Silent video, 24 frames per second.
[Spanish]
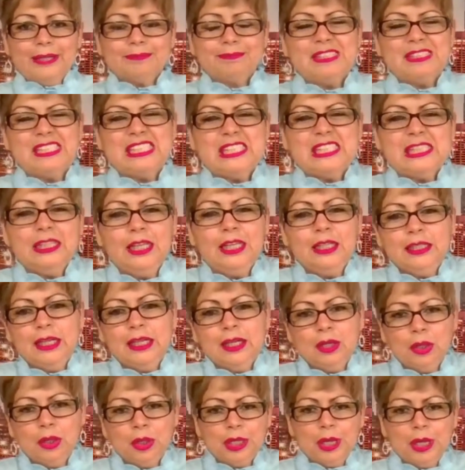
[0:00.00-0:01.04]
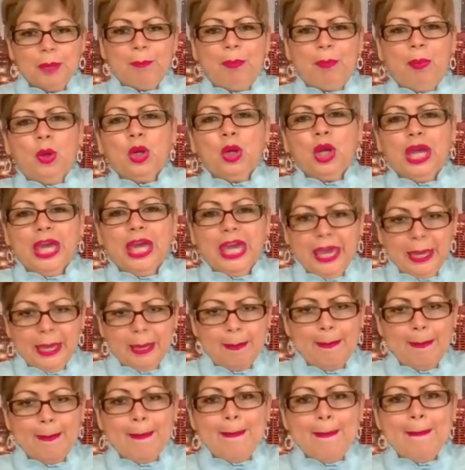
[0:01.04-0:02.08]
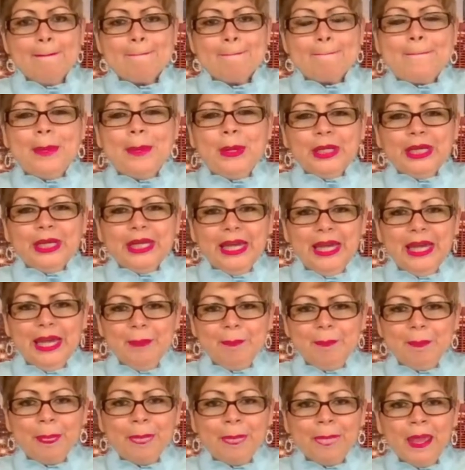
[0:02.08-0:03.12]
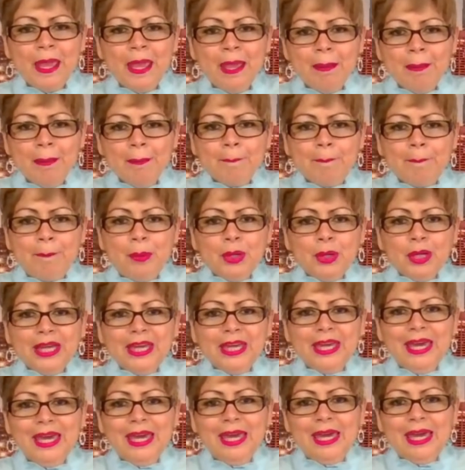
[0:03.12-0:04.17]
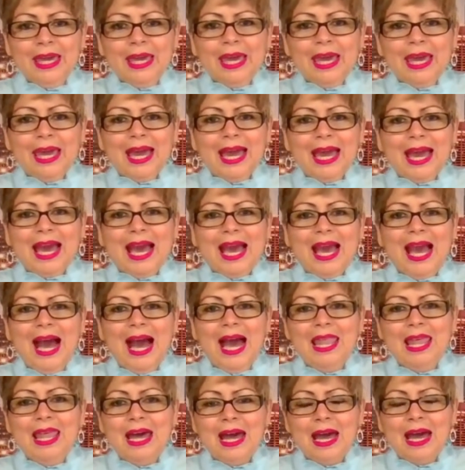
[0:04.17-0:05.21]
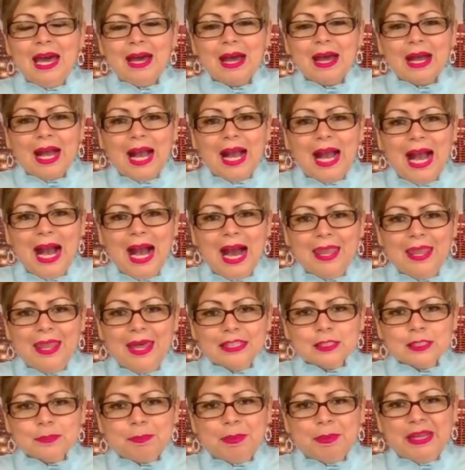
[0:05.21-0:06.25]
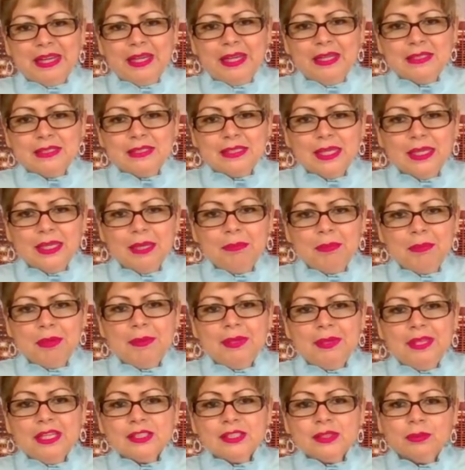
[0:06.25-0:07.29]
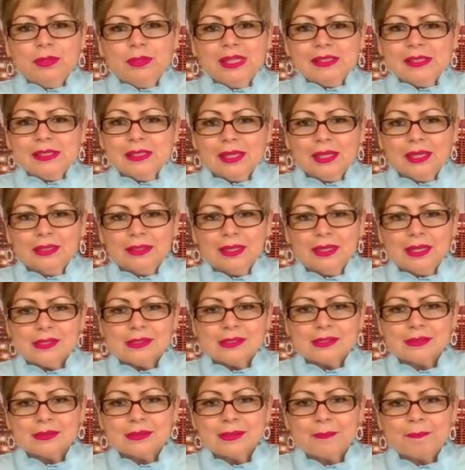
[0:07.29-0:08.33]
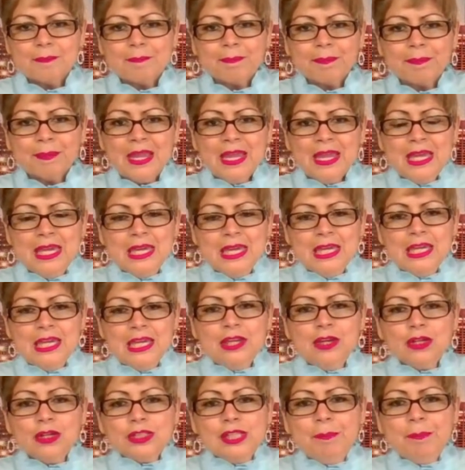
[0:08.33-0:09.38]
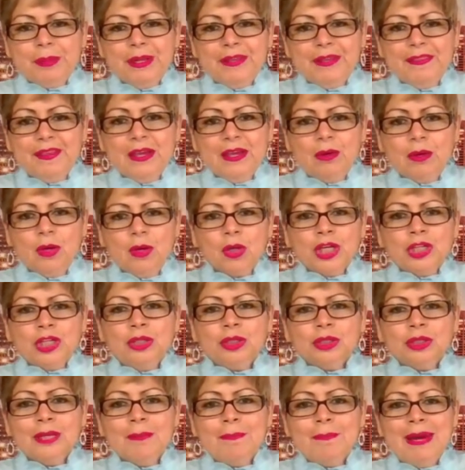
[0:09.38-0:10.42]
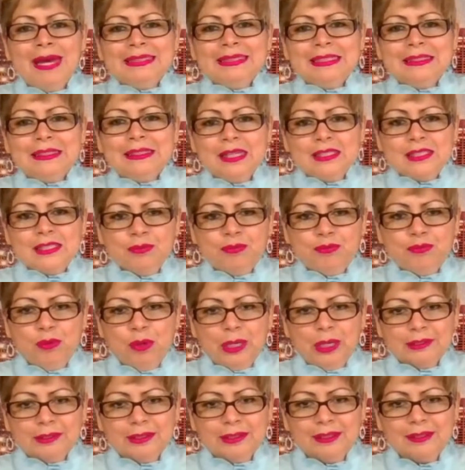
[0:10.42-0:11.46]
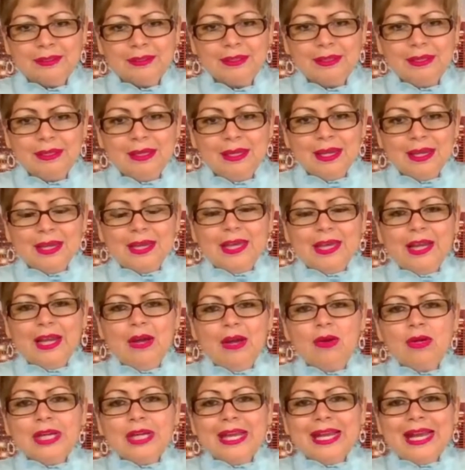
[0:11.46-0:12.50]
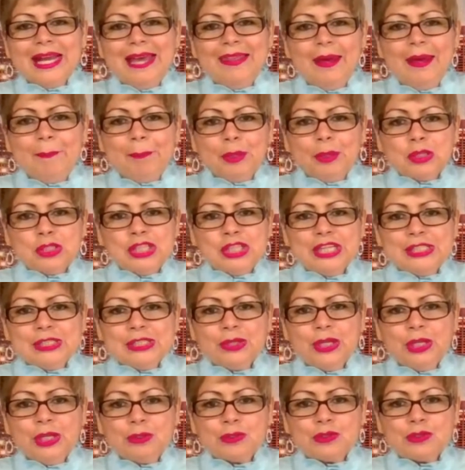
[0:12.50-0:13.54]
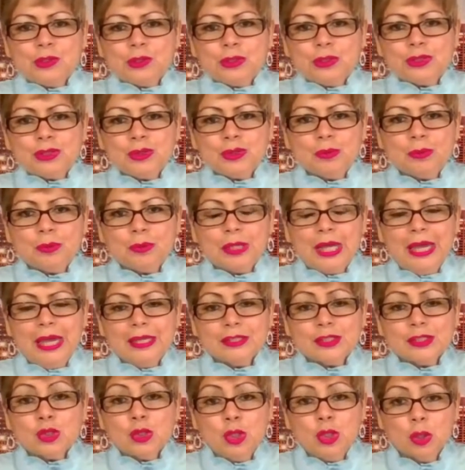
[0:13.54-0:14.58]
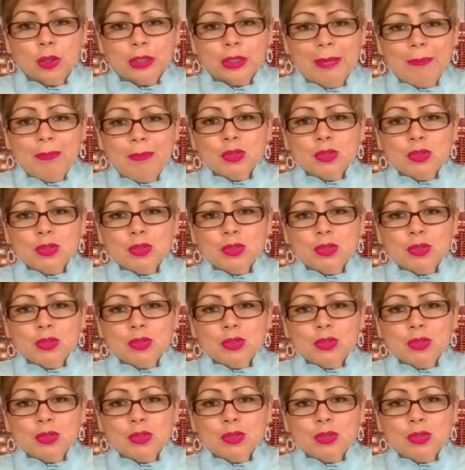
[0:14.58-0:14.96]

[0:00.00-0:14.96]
llenas de gloria, ¿por qué? ¿Por qué? Porque cada, cada experiencia de mi vida es una cicatriz. Y yo siempre digo, lo que no te mata te hace fuerte. Creo que cada proceso que nosotros eh, logramos